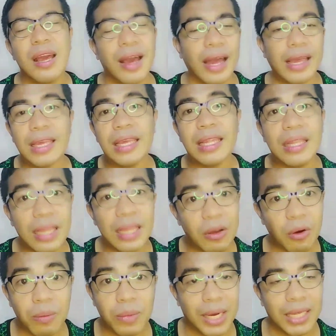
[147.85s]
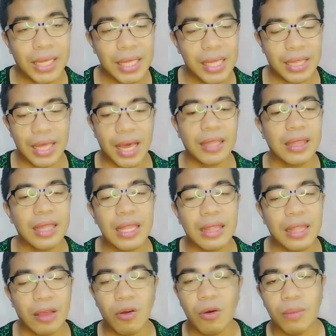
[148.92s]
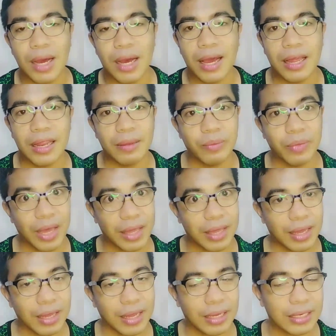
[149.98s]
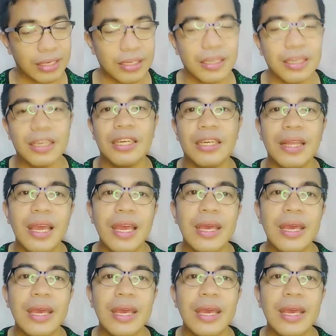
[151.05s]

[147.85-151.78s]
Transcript: ay hindi ko makita at hindi ko mahanap. Kaya ganun.